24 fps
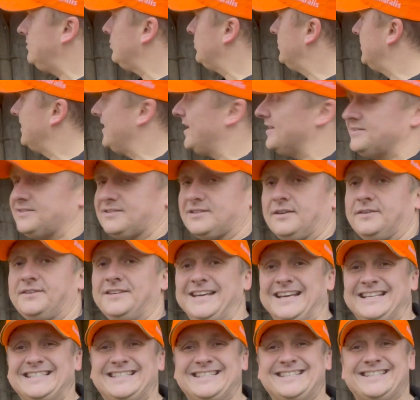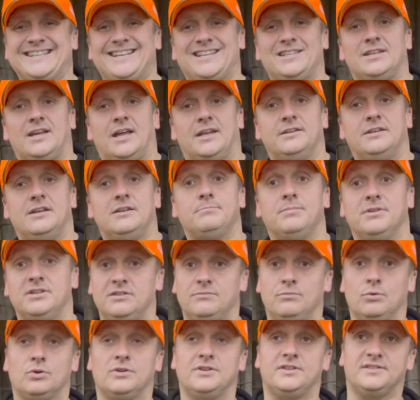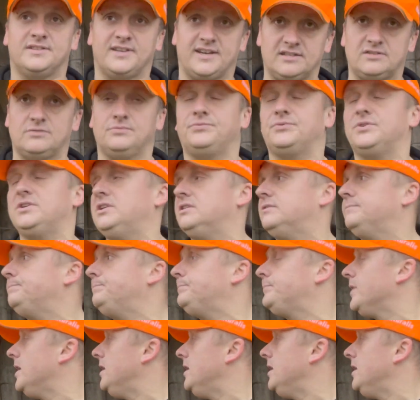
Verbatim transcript: und den ganzen, die ganzen Sachen angeht, bin ich wirklich sehr zufrieden.